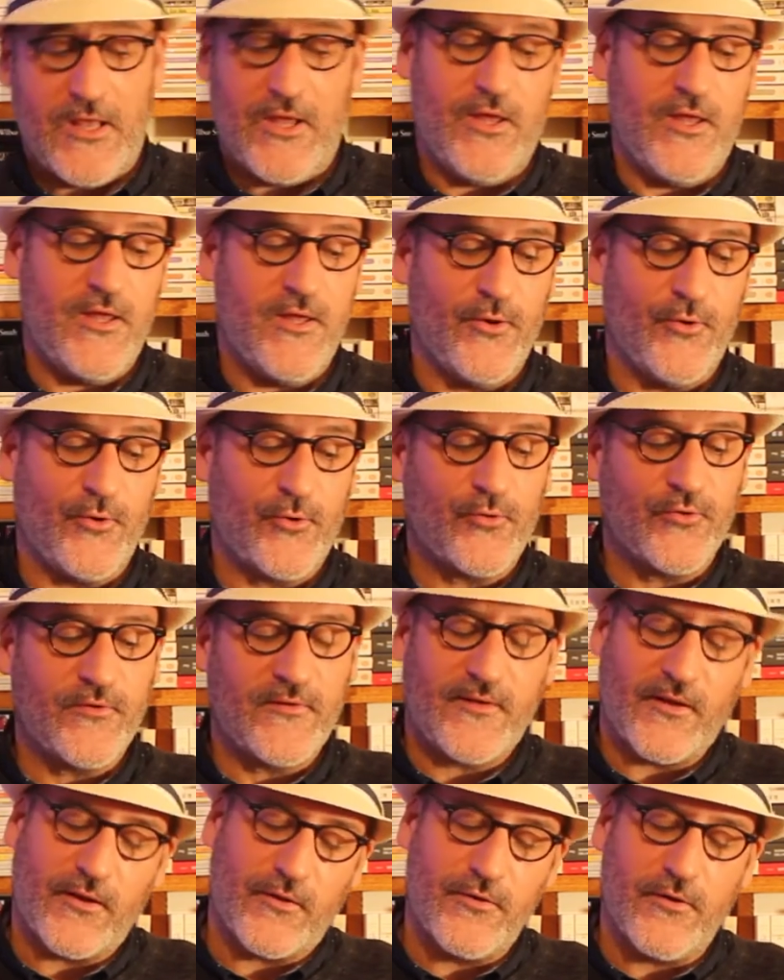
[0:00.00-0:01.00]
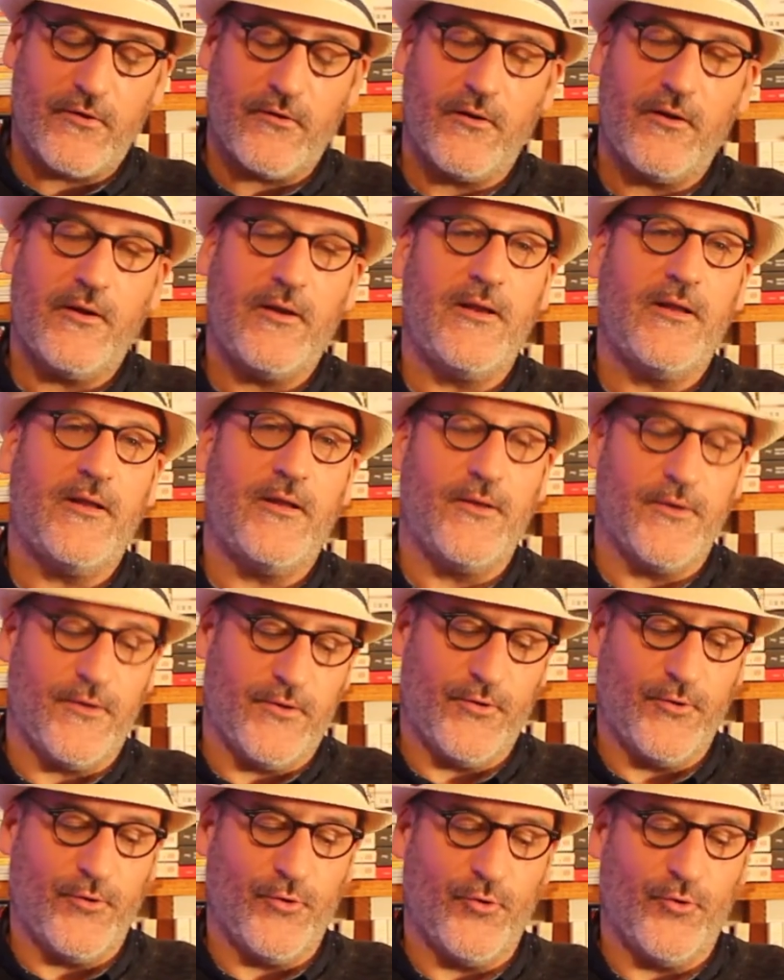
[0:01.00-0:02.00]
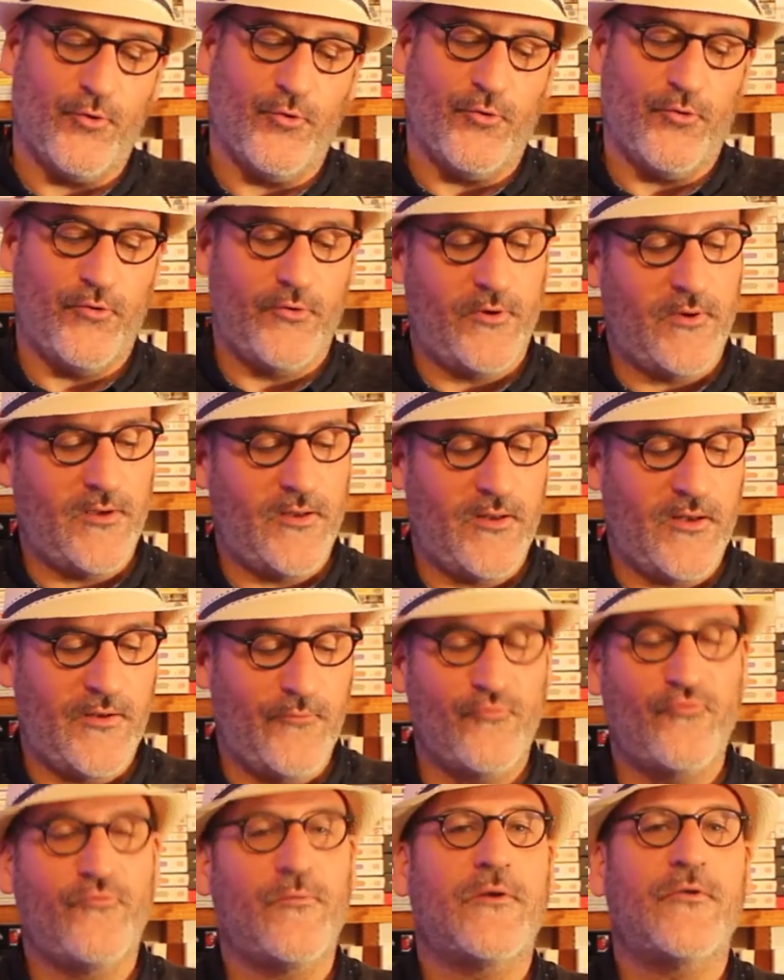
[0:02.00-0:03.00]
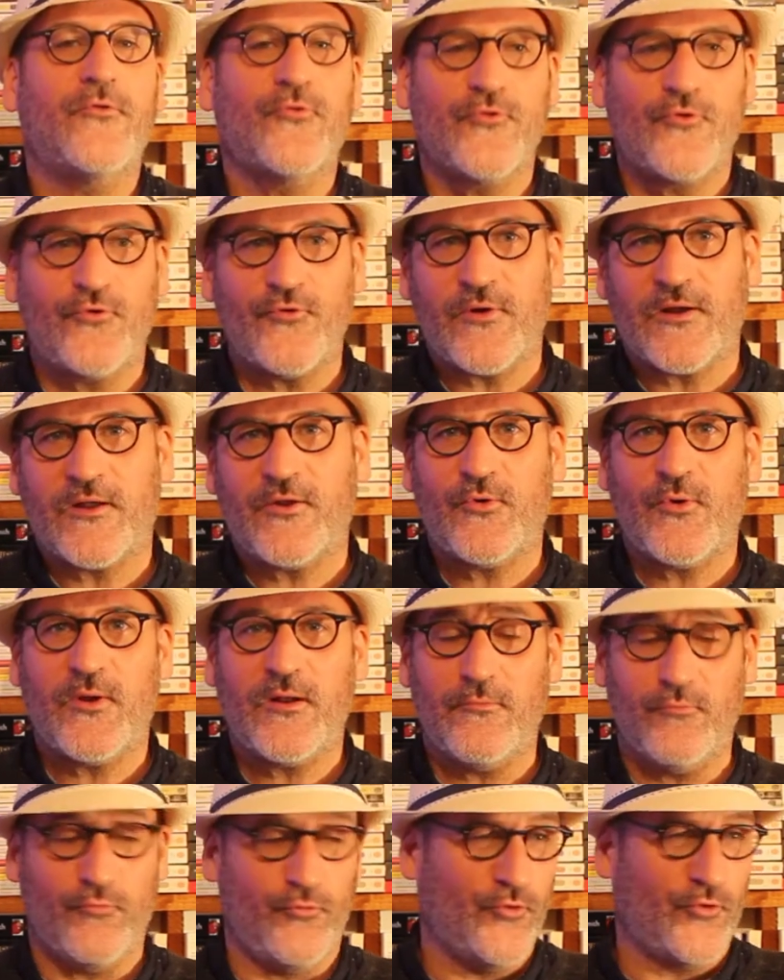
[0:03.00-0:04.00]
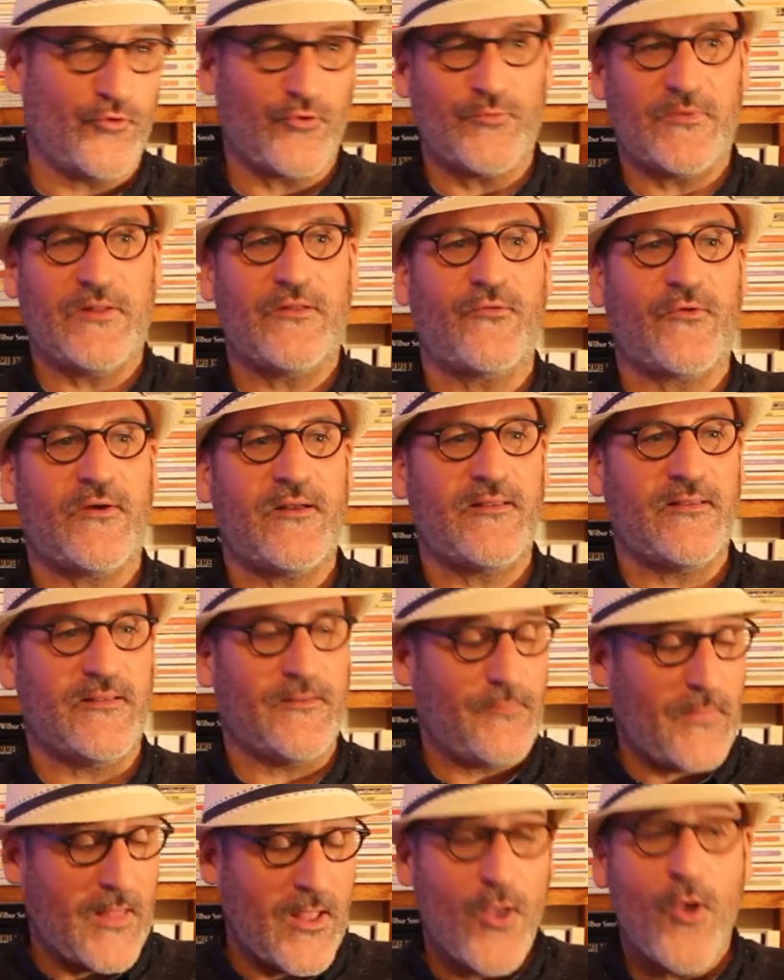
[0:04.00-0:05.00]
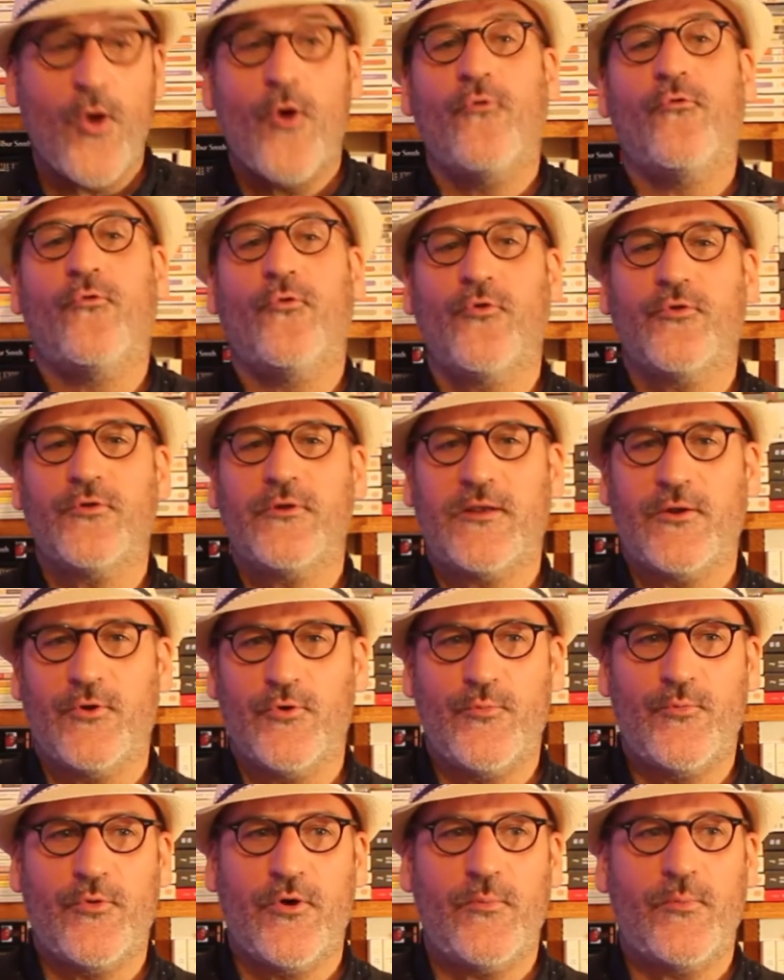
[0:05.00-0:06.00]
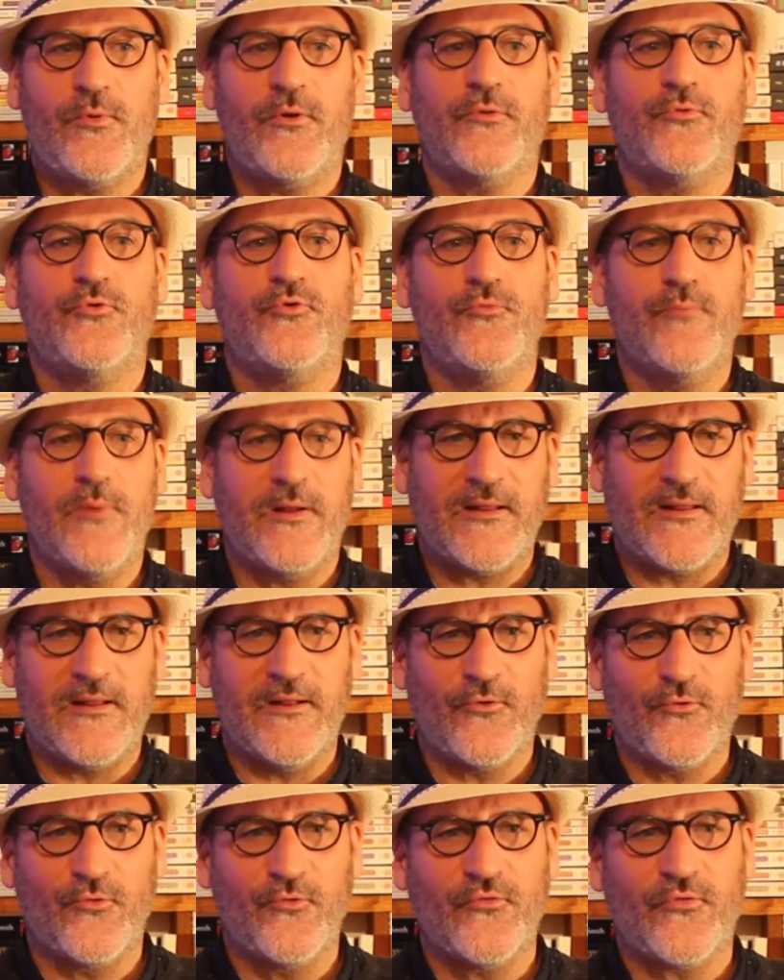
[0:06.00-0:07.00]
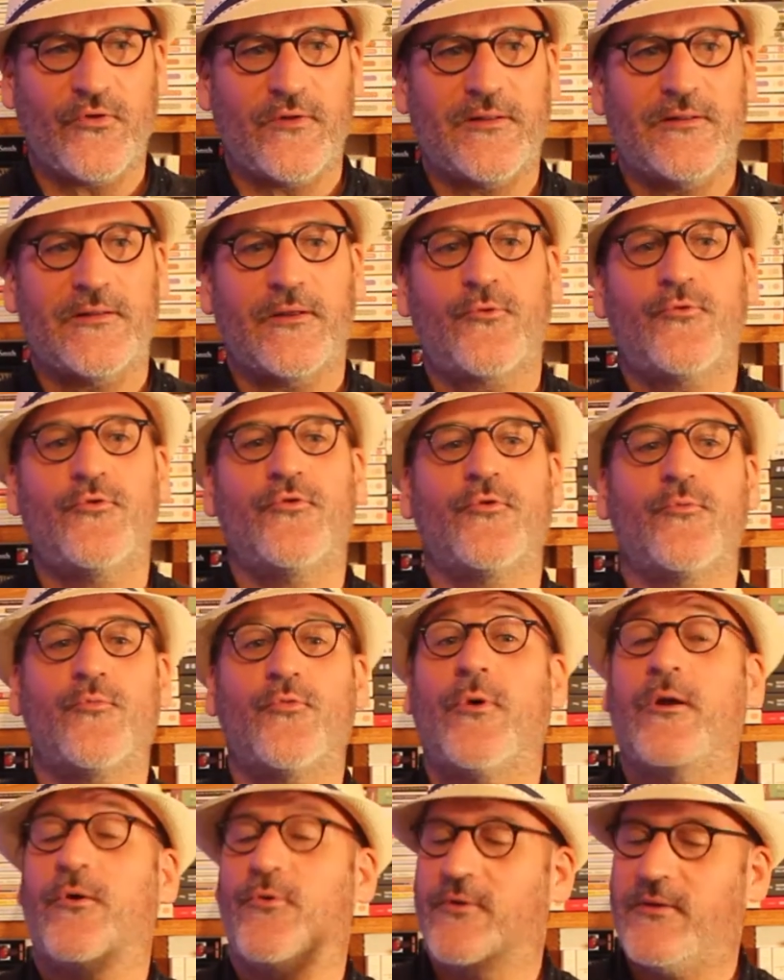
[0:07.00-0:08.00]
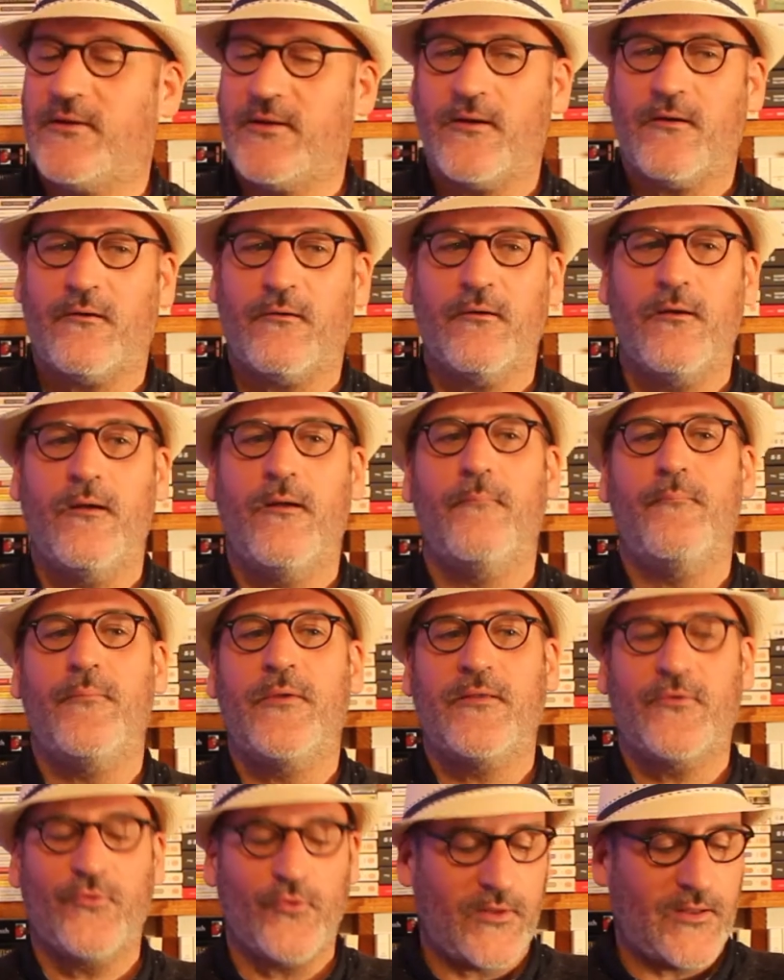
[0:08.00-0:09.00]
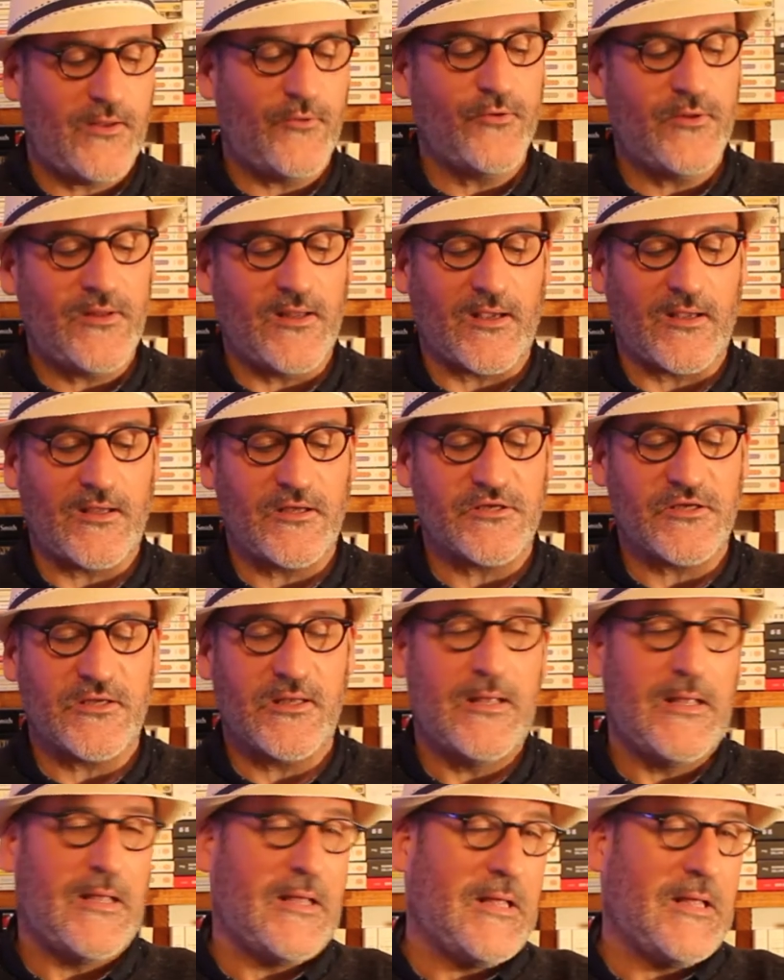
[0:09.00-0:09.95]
et euh, concernant euh, les, mouvements sociaux actuels, une autre petite phrase. Volontiers le peuple, du mal qu'il souffre, n'en accuse point le tyran, mais ceux qui le dirigent.